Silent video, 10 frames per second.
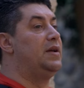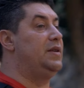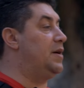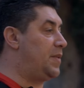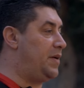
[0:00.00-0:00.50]

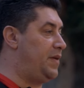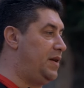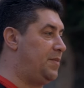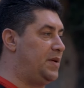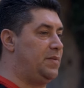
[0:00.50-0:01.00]

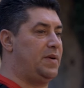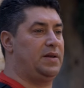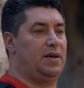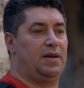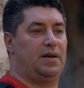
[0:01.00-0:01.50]
Неправильное
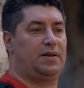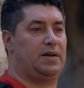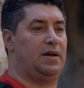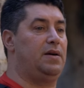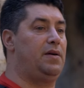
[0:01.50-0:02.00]
понимание –
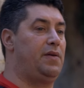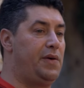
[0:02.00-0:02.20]
это